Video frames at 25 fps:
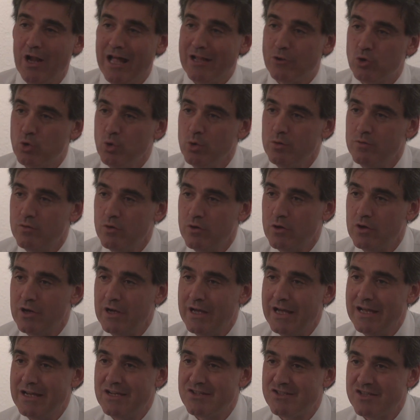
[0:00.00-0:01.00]
la
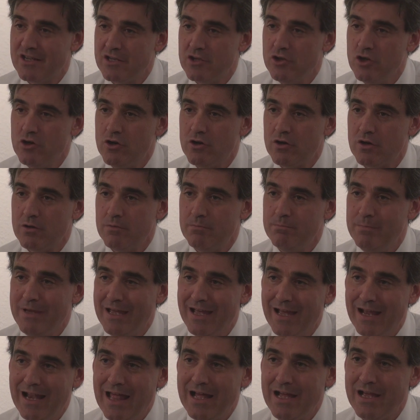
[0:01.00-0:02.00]
tuvo el señor
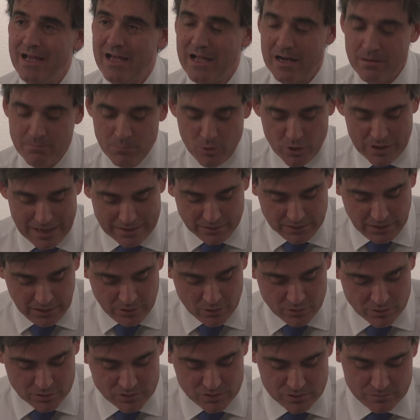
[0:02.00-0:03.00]
Miguel Ángel
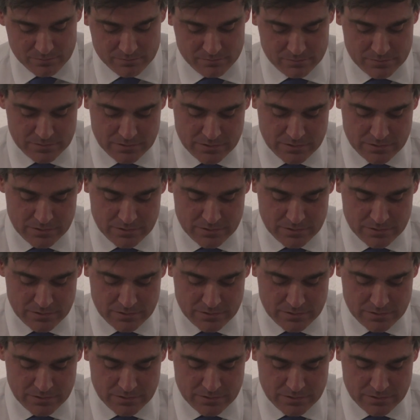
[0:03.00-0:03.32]
Moratinos